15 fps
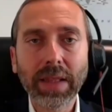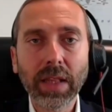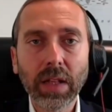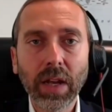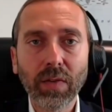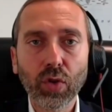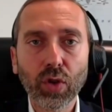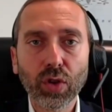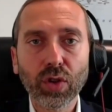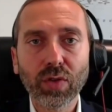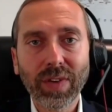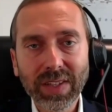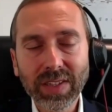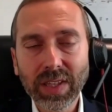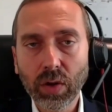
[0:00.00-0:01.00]
domanda di lavoro
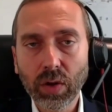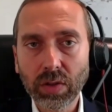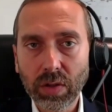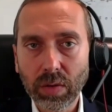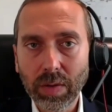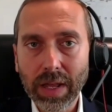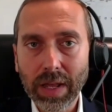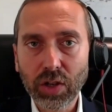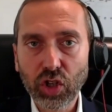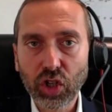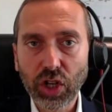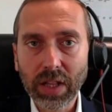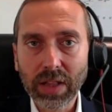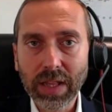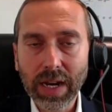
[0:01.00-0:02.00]
dovesse continuare a
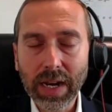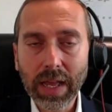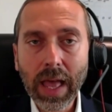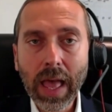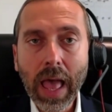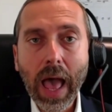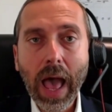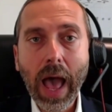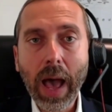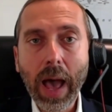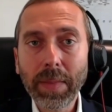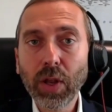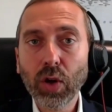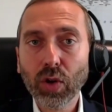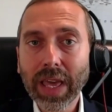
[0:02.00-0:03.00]
scendere,
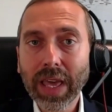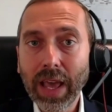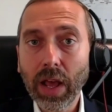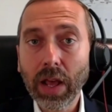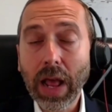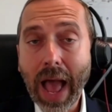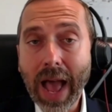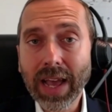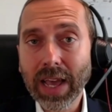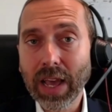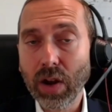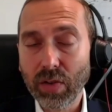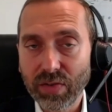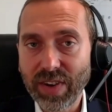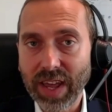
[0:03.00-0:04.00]
a meno che
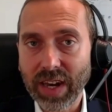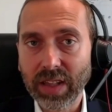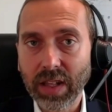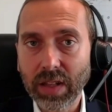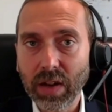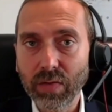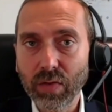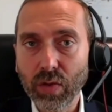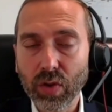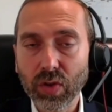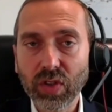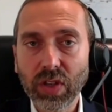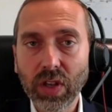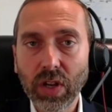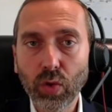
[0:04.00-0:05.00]
anche l'offerta di
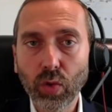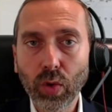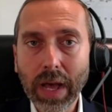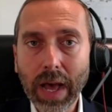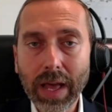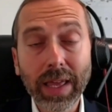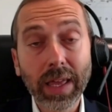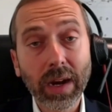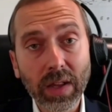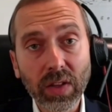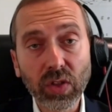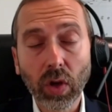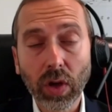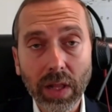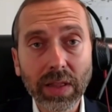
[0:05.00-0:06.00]
lavoro si riduca, il
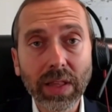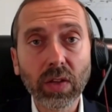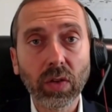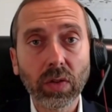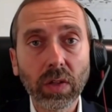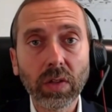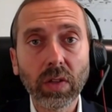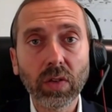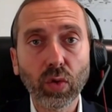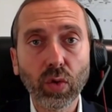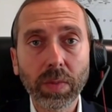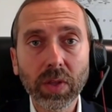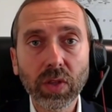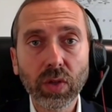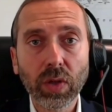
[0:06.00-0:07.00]
rischio è che il tasso di
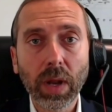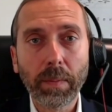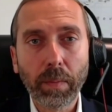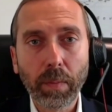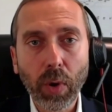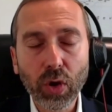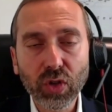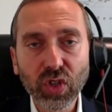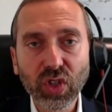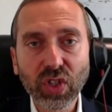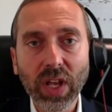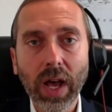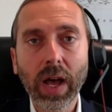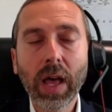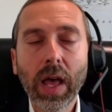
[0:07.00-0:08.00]
disoccupazione
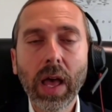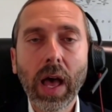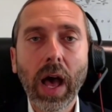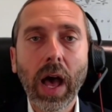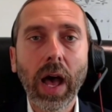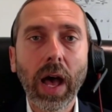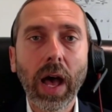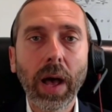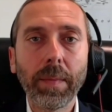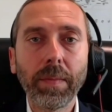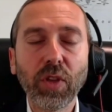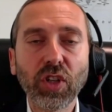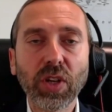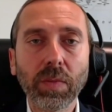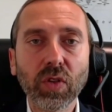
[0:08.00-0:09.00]
possa,
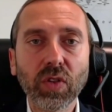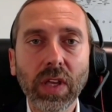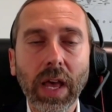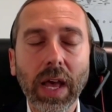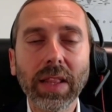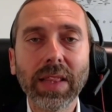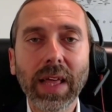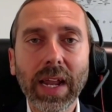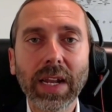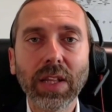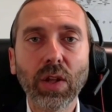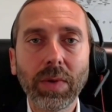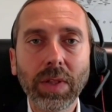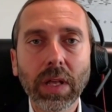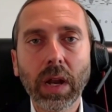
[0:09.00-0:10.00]
uh, diciamo così,
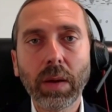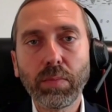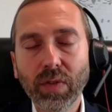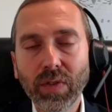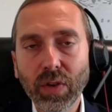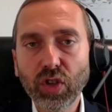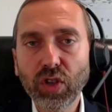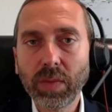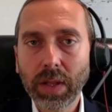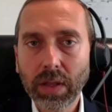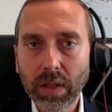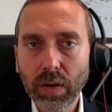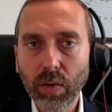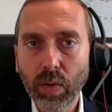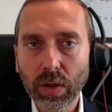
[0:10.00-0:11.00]
andare ad aumentare più
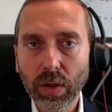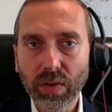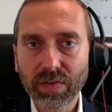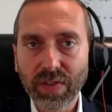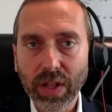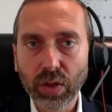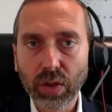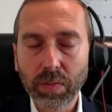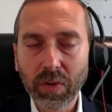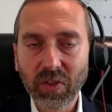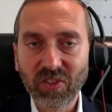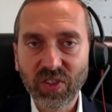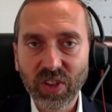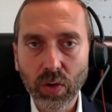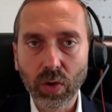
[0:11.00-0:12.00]
velocemente di quanto ha fatto
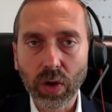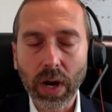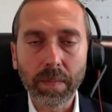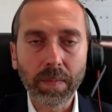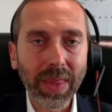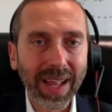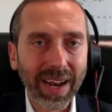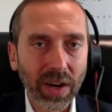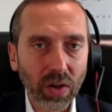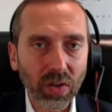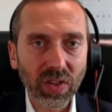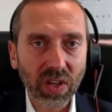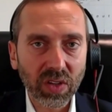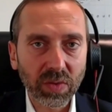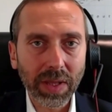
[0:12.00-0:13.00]
p- finora. Nelle
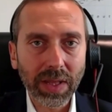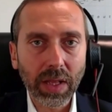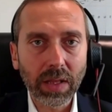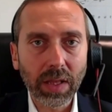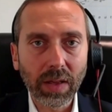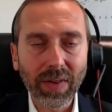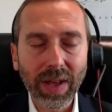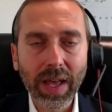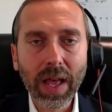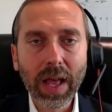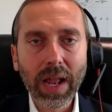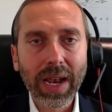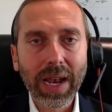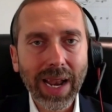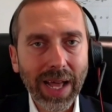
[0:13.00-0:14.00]
nostre aspettative,
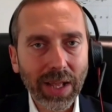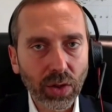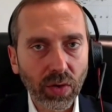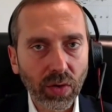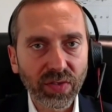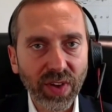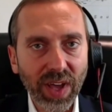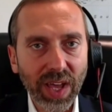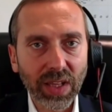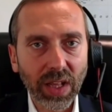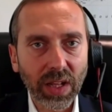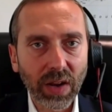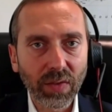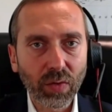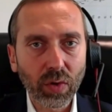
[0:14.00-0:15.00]
lato
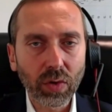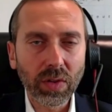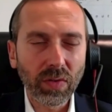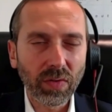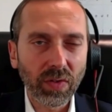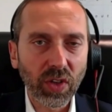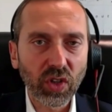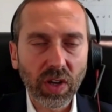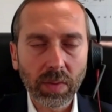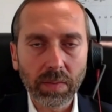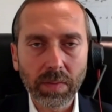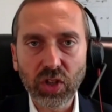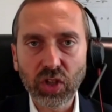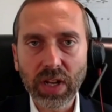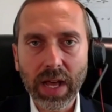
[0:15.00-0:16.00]
offerta di lavoro,
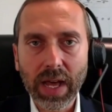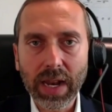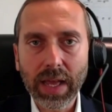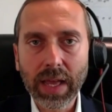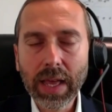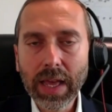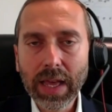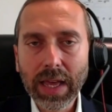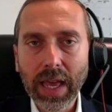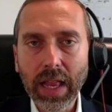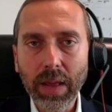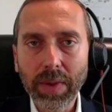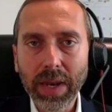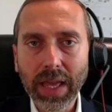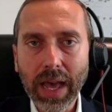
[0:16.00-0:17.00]
difficile immaginare
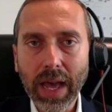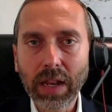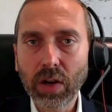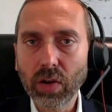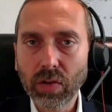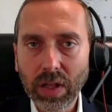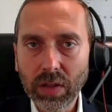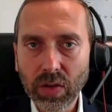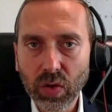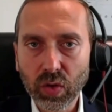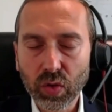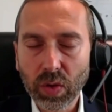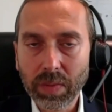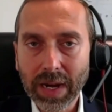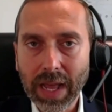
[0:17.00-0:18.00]
che gli americani non
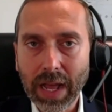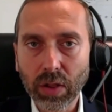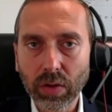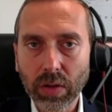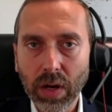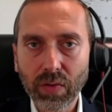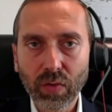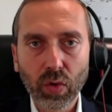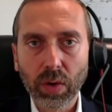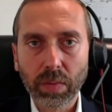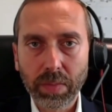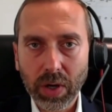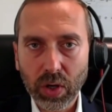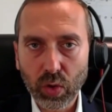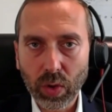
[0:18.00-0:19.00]
entrino sul mercato del
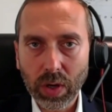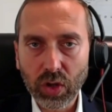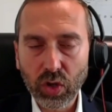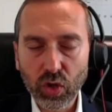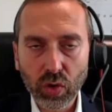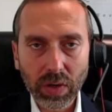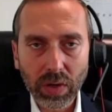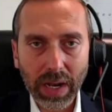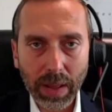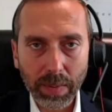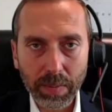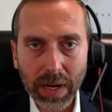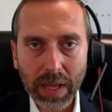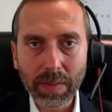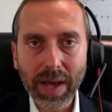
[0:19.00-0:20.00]
lavoro per due ragioni.
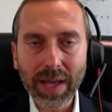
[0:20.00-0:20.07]
La